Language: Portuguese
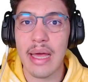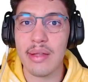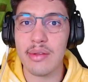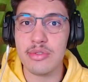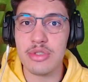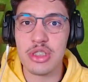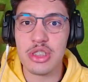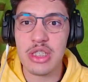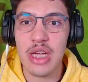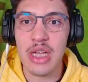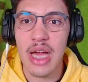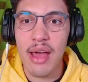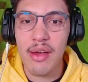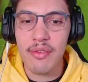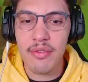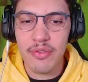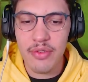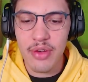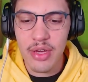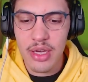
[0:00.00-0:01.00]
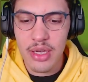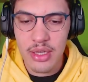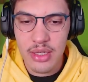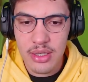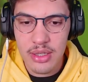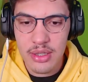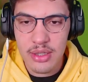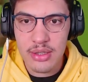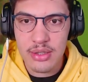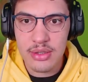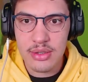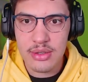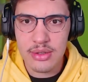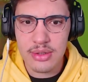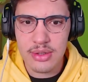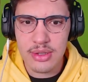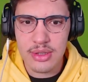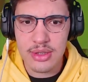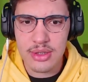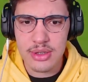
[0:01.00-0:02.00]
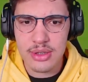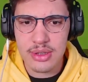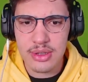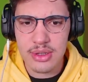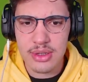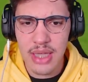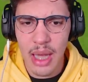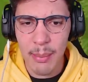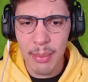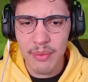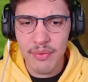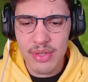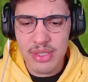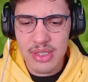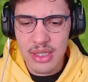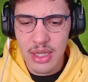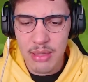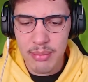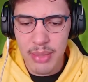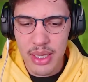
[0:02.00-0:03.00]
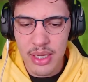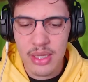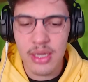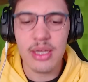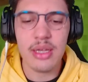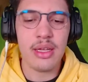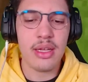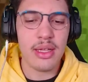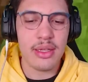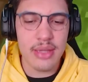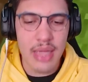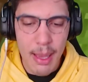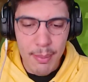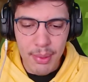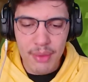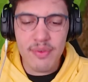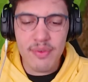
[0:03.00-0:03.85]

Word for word: no Java... Hum, dá pra fazer também. Dá pra